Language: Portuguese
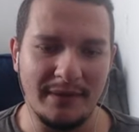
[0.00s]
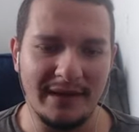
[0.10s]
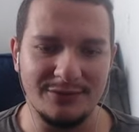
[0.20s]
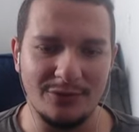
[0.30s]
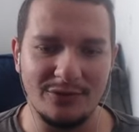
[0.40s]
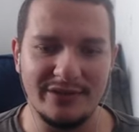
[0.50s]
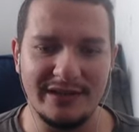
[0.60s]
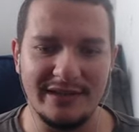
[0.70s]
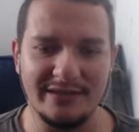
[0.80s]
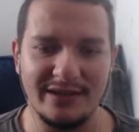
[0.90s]
mas jogos de
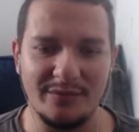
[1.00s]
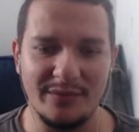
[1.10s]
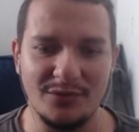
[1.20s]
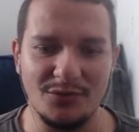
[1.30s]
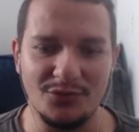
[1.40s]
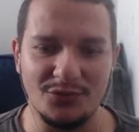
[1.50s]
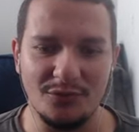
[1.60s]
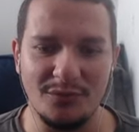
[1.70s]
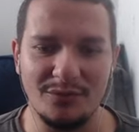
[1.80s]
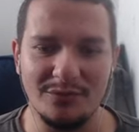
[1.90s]
arena geralmente
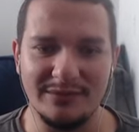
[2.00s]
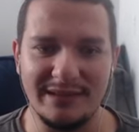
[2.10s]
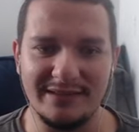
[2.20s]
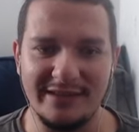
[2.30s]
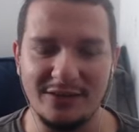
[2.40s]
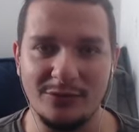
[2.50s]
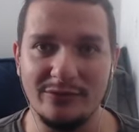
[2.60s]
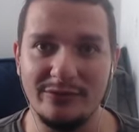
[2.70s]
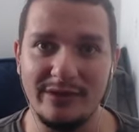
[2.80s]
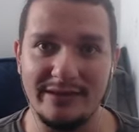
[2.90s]
costumam dar certo
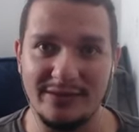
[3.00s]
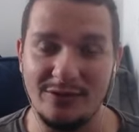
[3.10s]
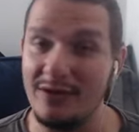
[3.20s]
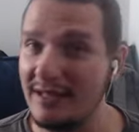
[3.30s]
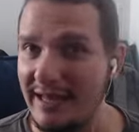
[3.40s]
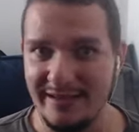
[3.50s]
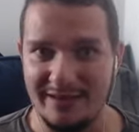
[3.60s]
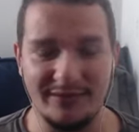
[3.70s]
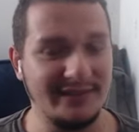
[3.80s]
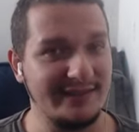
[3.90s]
quando são
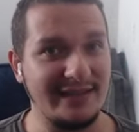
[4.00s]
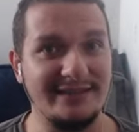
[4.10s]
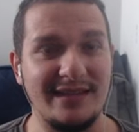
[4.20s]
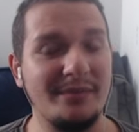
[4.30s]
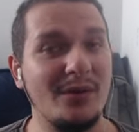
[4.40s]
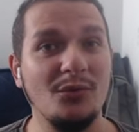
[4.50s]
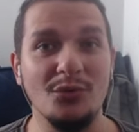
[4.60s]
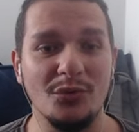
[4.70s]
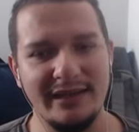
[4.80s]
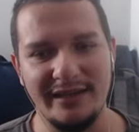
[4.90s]
roguelike, e você tem sempre algo novo.